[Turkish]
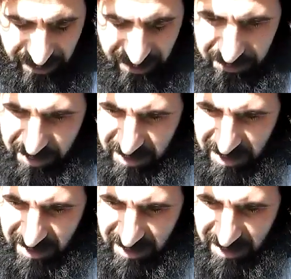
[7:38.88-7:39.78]
Allah bizi
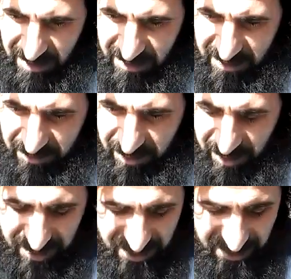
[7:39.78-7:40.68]
kendi kıyanların
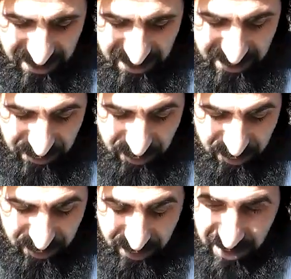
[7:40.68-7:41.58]
bilmezlerin halinden
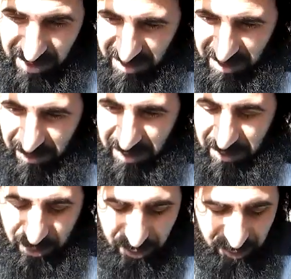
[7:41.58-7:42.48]
korusun. Gerçekte iman
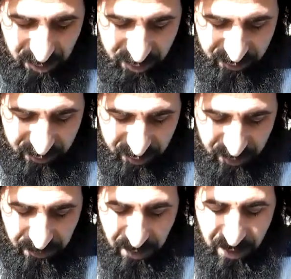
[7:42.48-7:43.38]
ne büyük bir lütuftur.
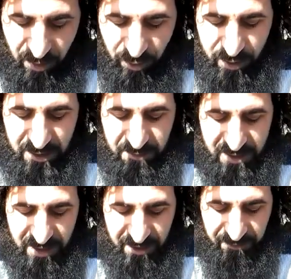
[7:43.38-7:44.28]
O
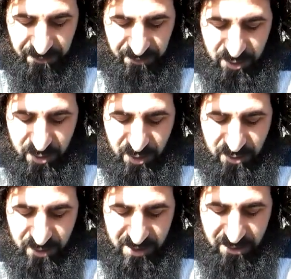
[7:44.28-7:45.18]
kimse bir
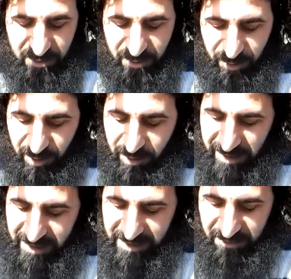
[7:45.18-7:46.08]
söz verdiğimiz ve ona
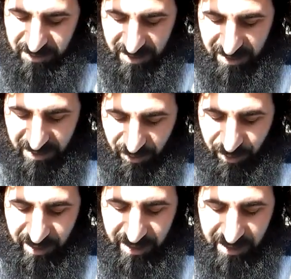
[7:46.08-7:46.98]
eren kimse
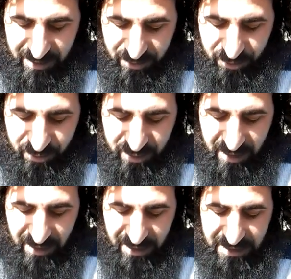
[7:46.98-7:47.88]
ona
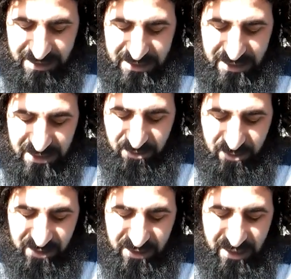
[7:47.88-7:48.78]
dünya hayatın
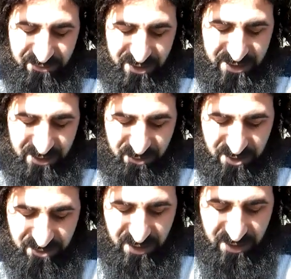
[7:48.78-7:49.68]
geçimliğinden
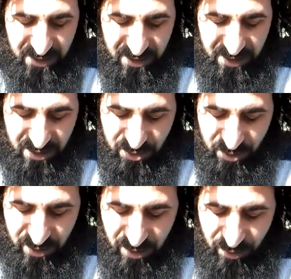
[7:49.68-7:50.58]
verdiğimiz ve
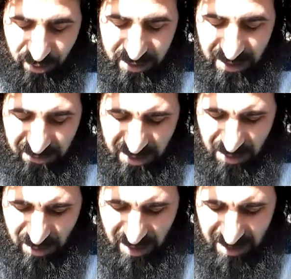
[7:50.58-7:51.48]
sonra o
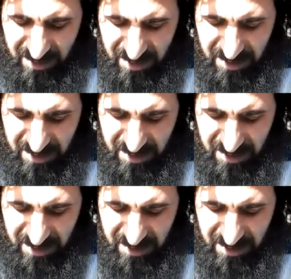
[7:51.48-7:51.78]
kıyamet güne